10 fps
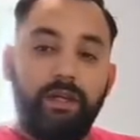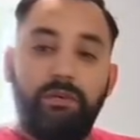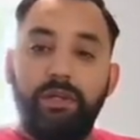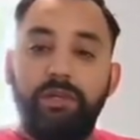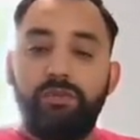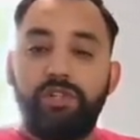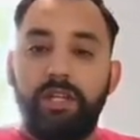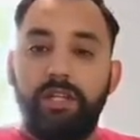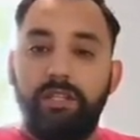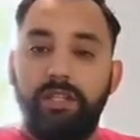اخواني
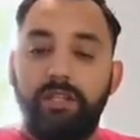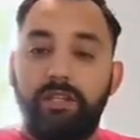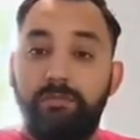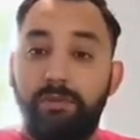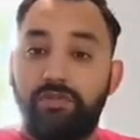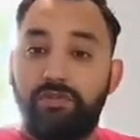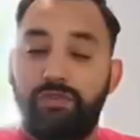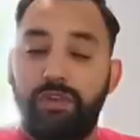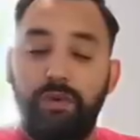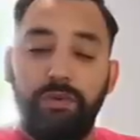المشاهدين كما
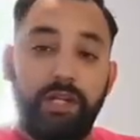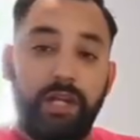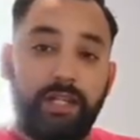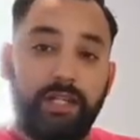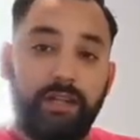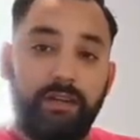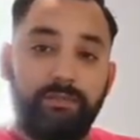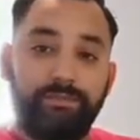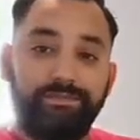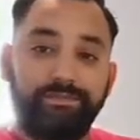شفتوا في الاونه
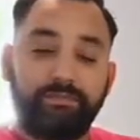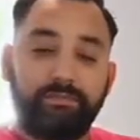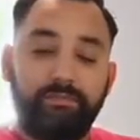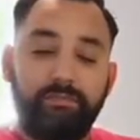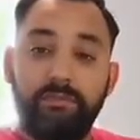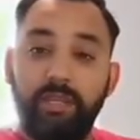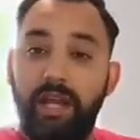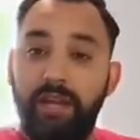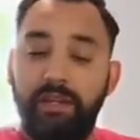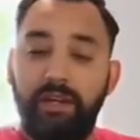الاخيره
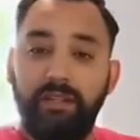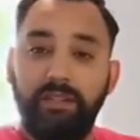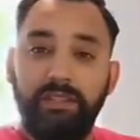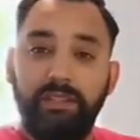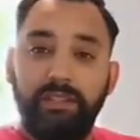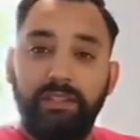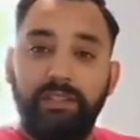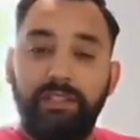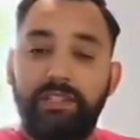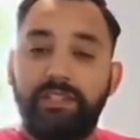ان
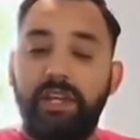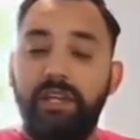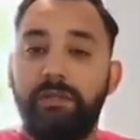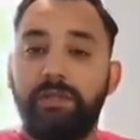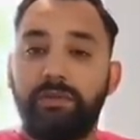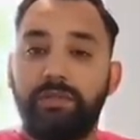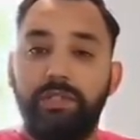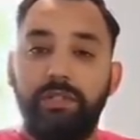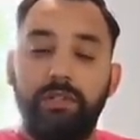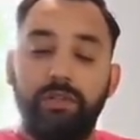ديك صاحبه
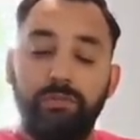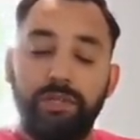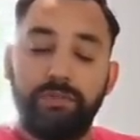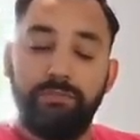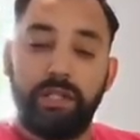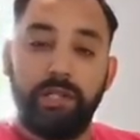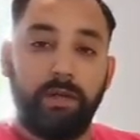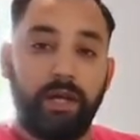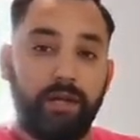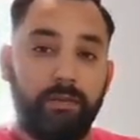روتيني اليومي سبت
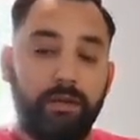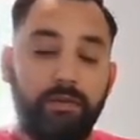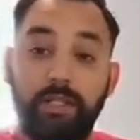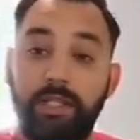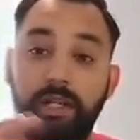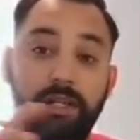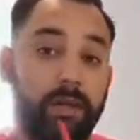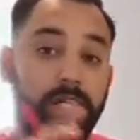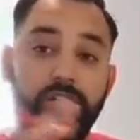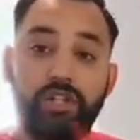المغاربه ولكن انا
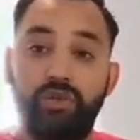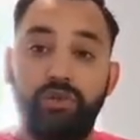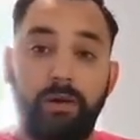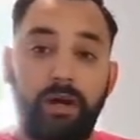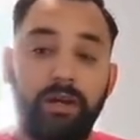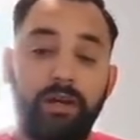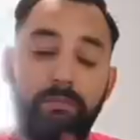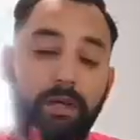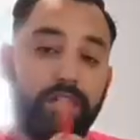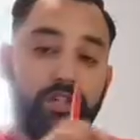ما غاديش نلومها
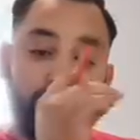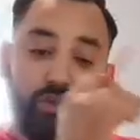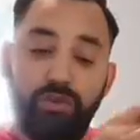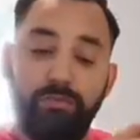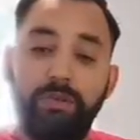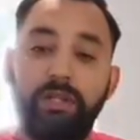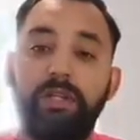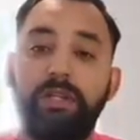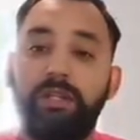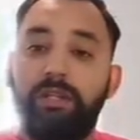ما غاديش نلوم
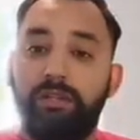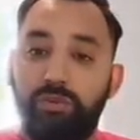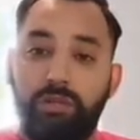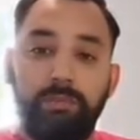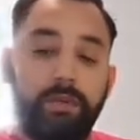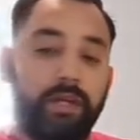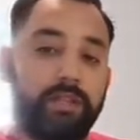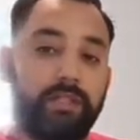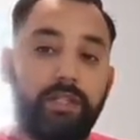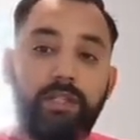دوك
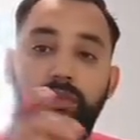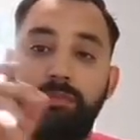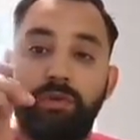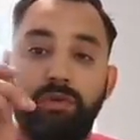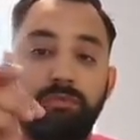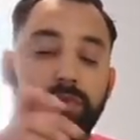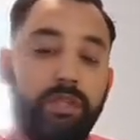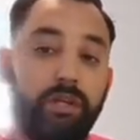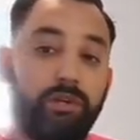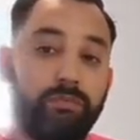البنات غادي نلوم الام
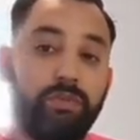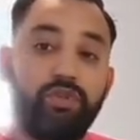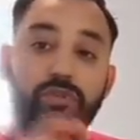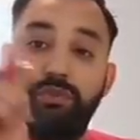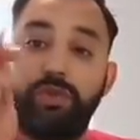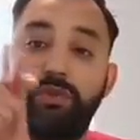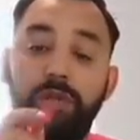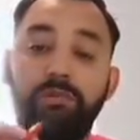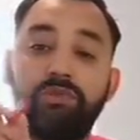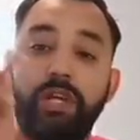ديالهم شوفوا
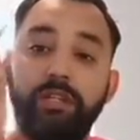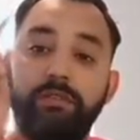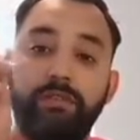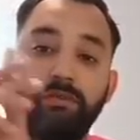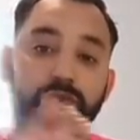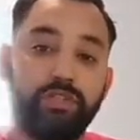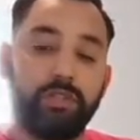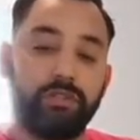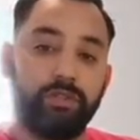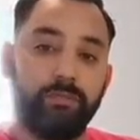اخواني المشاهدين فين
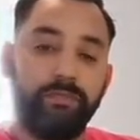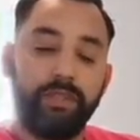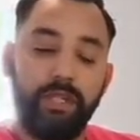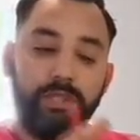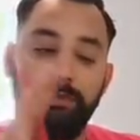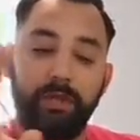وصلتهم يعني